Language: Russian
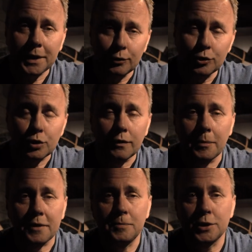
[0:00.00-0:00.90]
талончику
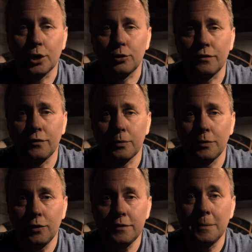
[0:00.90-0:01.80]
вам распечатают
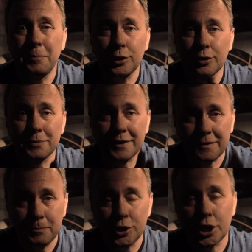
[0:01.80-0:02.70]
форму 8, потом с
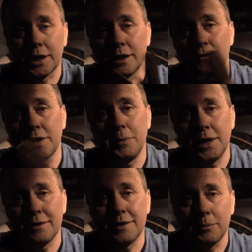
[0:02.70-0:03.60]
распечатанным в
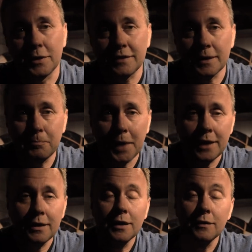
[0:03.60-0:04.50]
кабинет
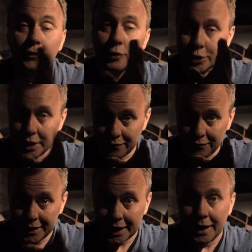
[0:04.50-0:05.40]
75, все же
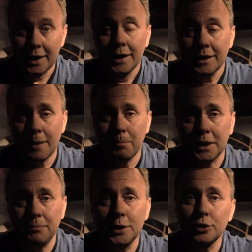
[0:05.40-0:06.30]
МВД. Там
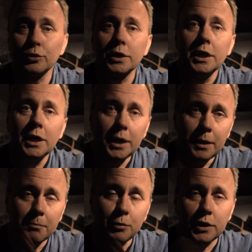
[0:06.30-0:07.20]
подпишут
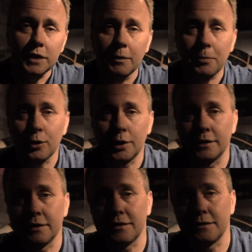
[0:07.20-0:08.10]
и будьте вы
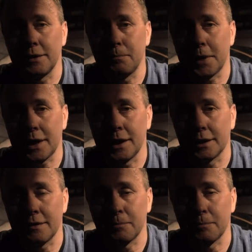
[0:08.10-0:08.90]
прокляты со своей проклятой